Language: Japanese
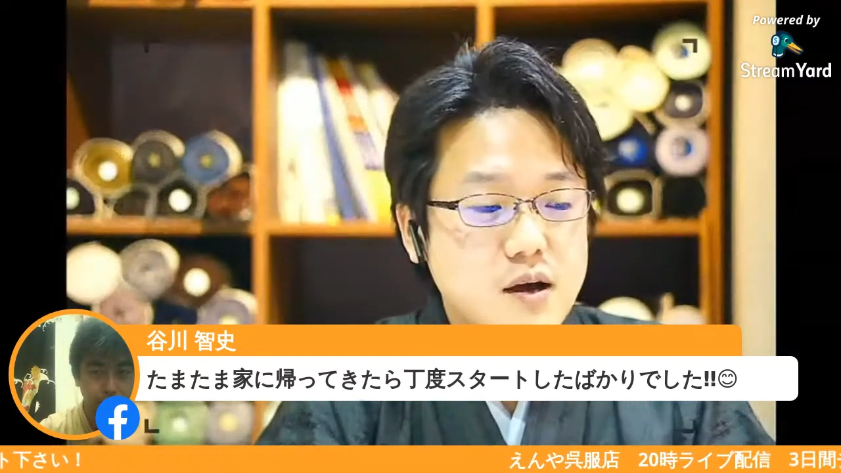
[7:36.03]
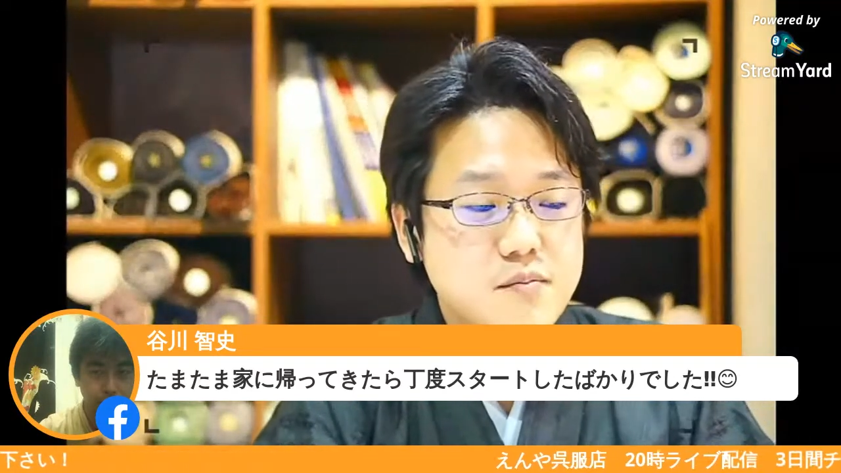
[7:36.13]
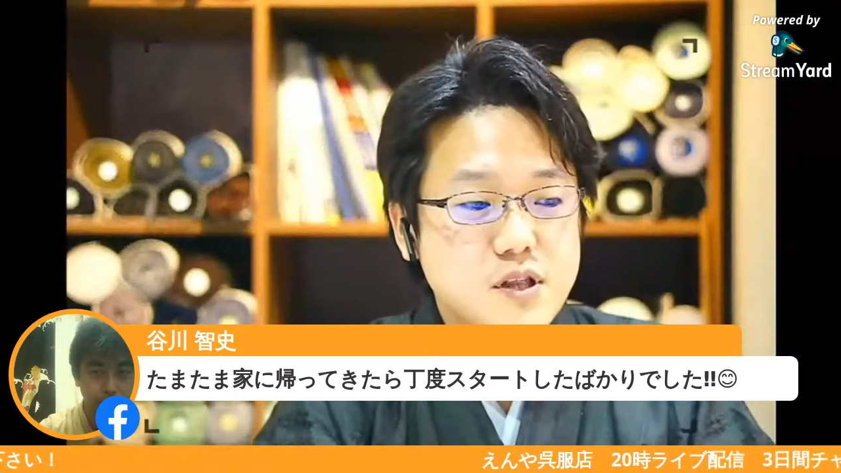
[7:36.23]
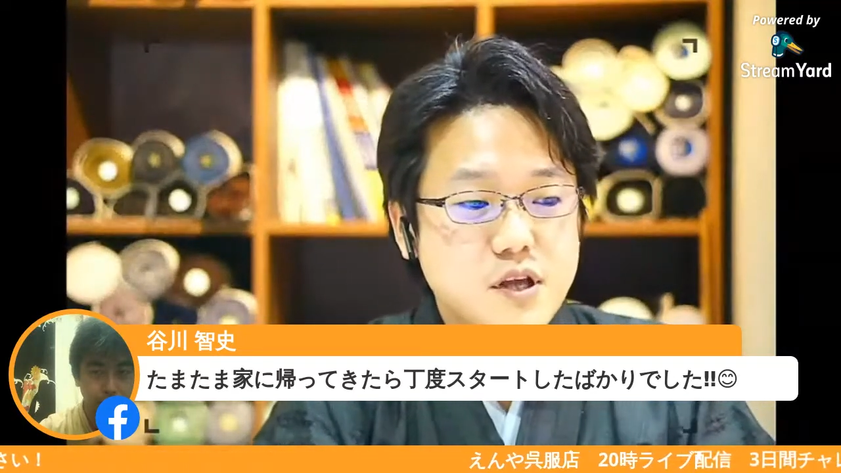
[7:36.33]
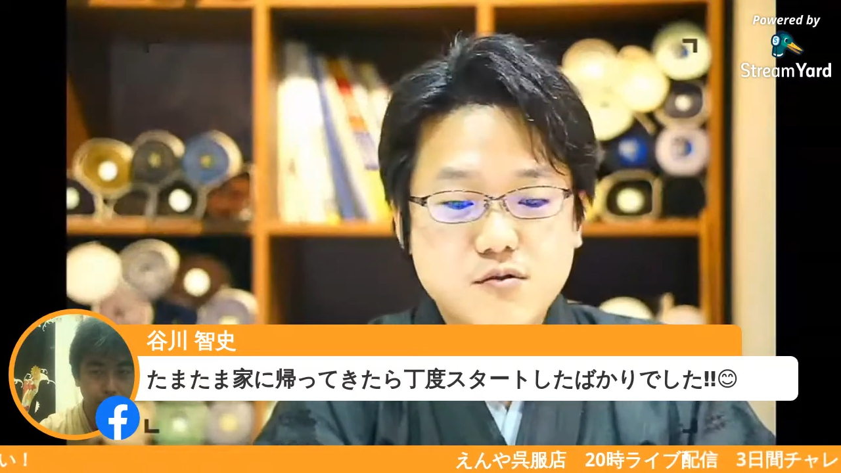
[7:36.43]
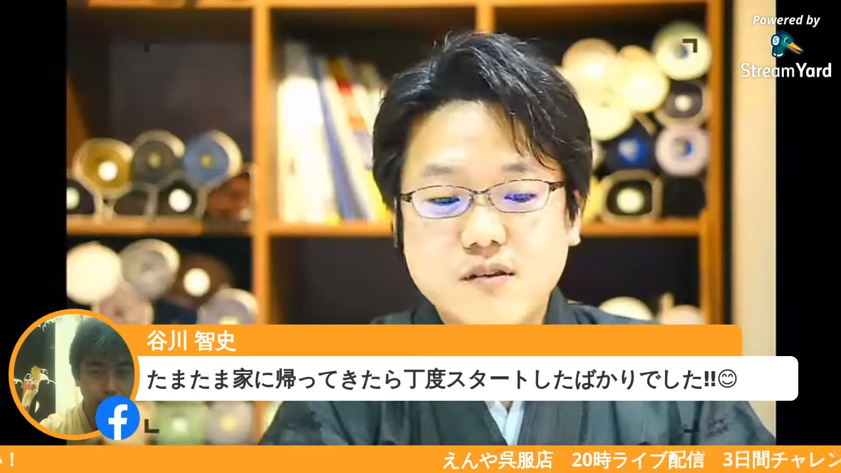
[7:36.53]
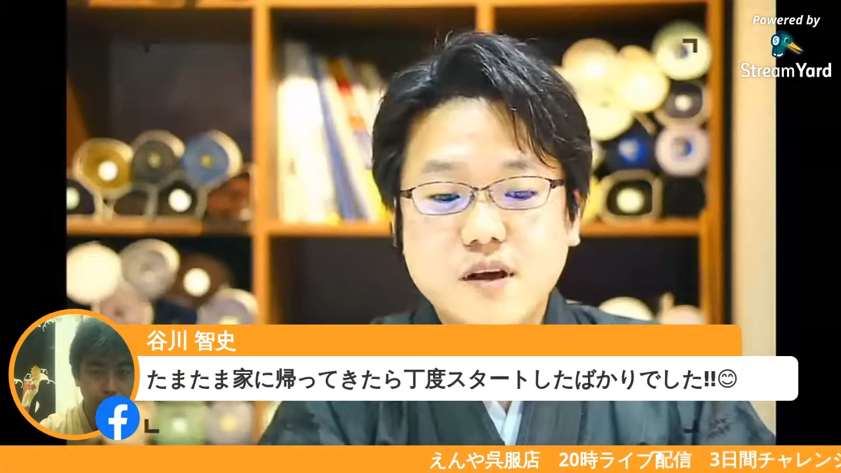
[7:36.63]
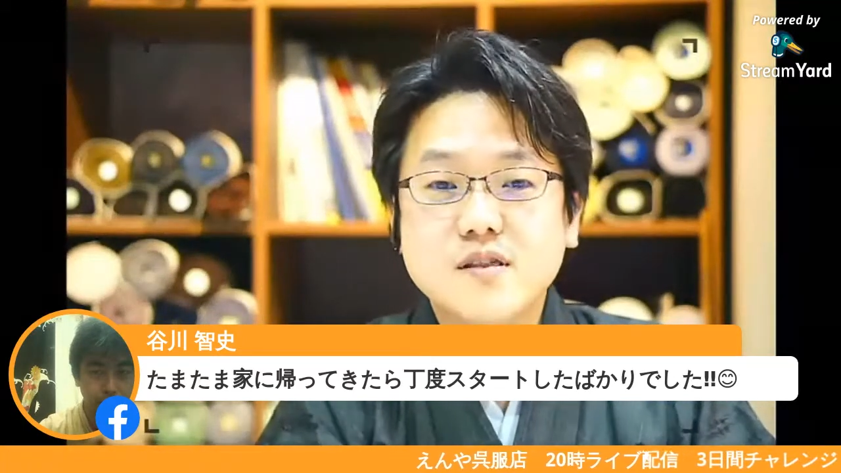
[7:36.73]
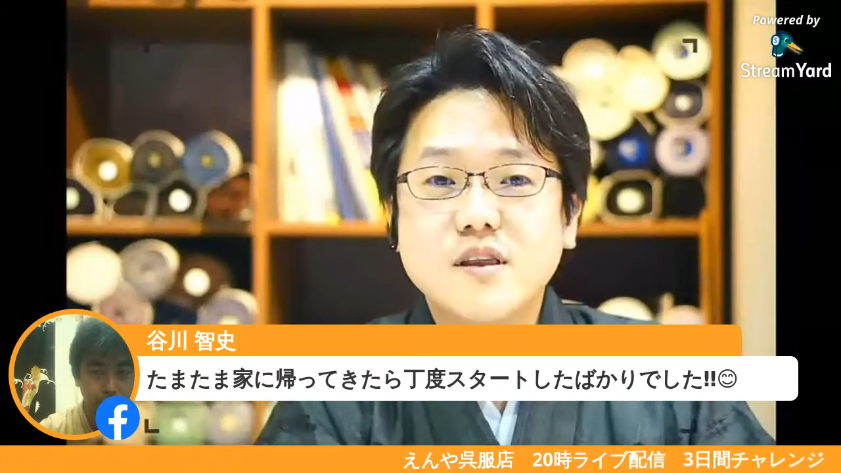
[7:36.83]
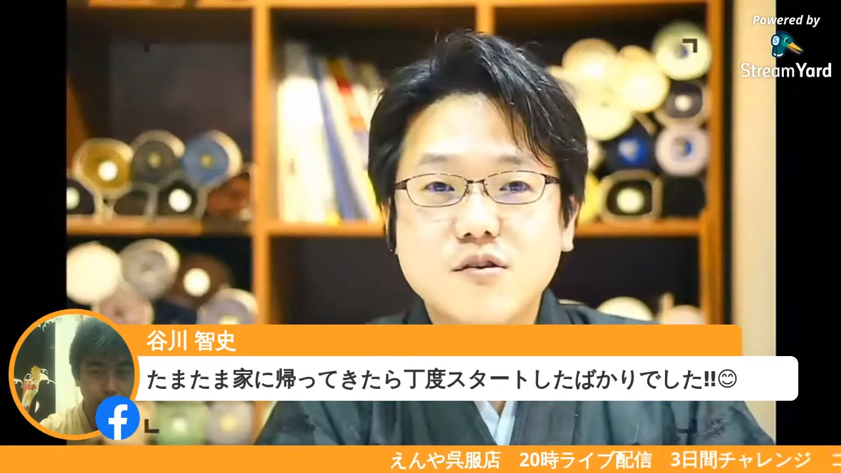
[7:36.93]
見てくだ
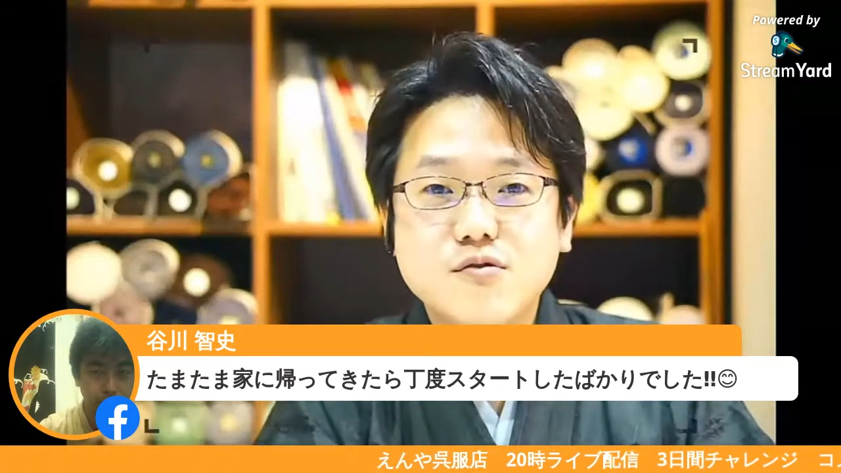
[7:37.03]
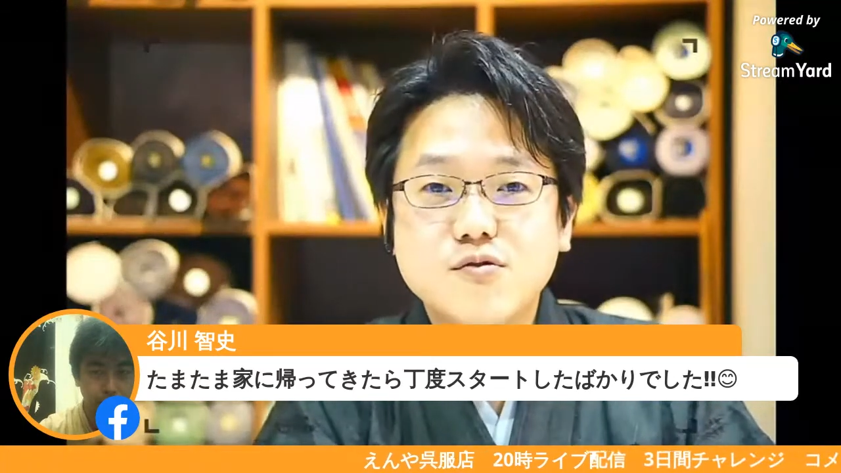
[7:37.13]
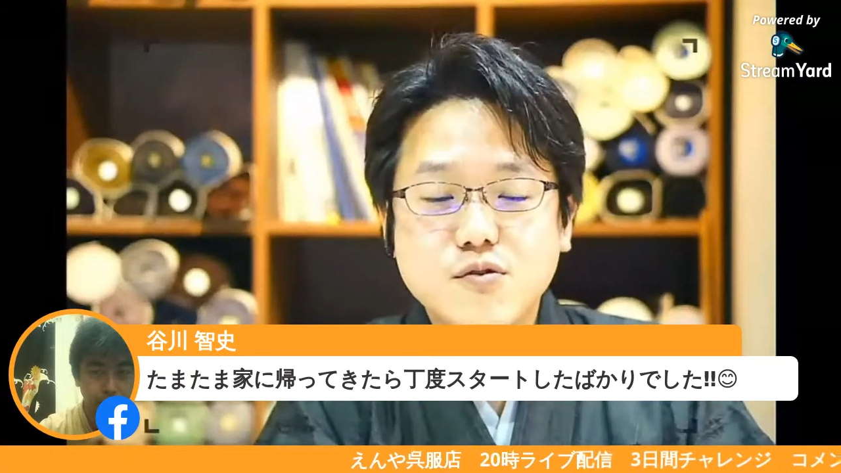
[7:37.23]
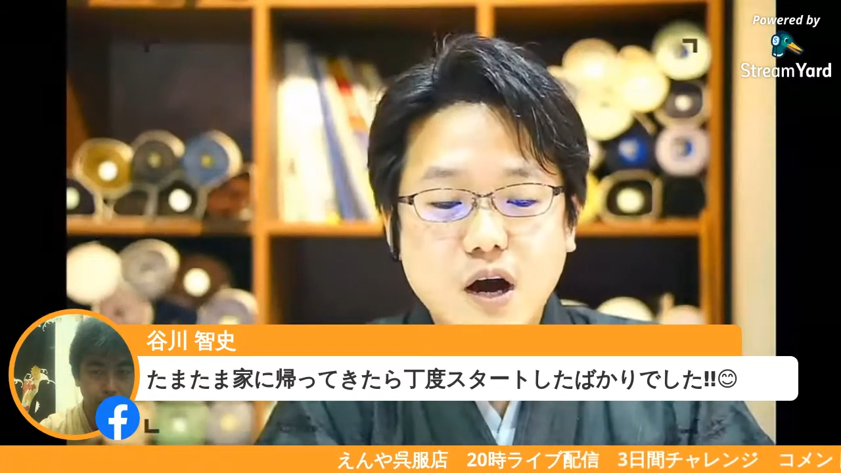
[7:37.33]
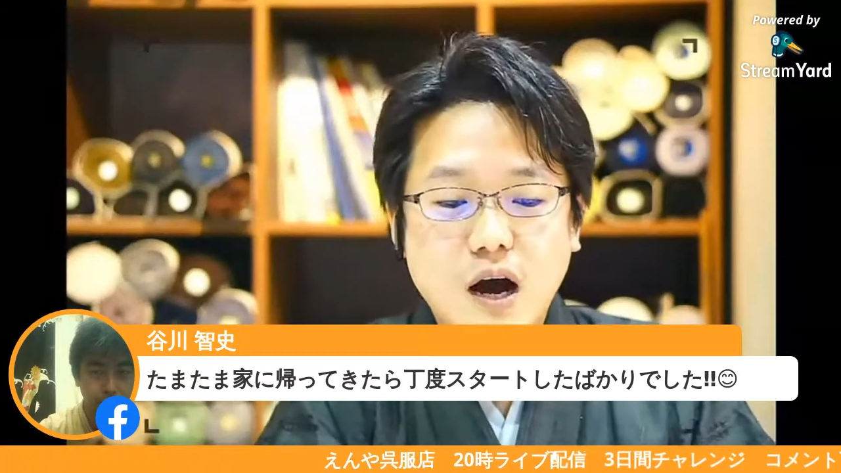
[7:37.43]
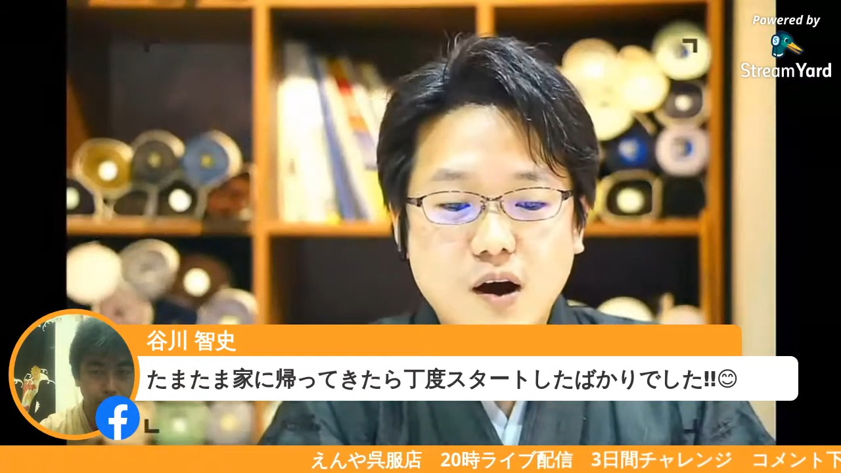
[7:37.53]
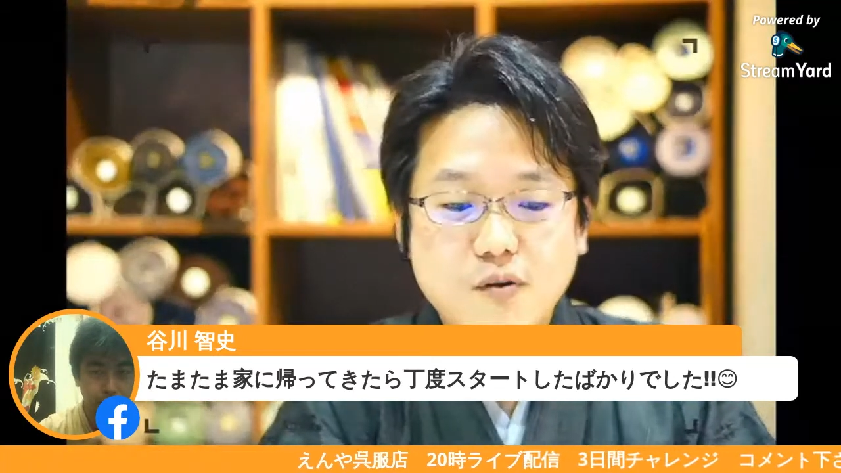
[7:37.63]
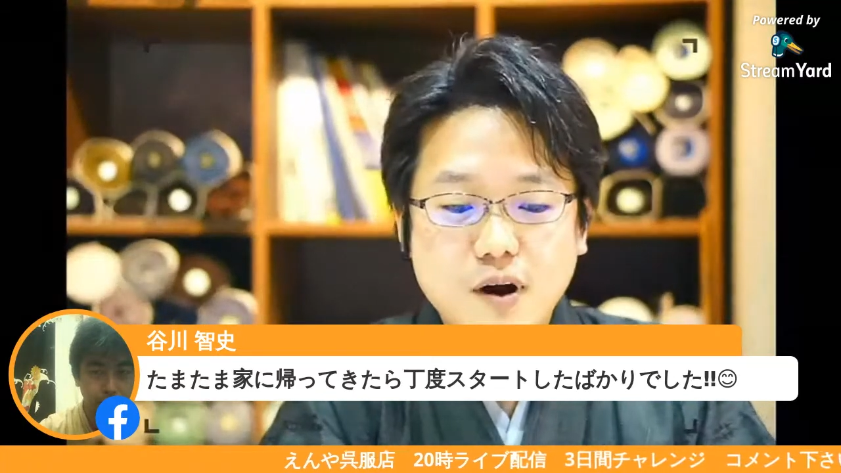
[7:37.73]
さってるのが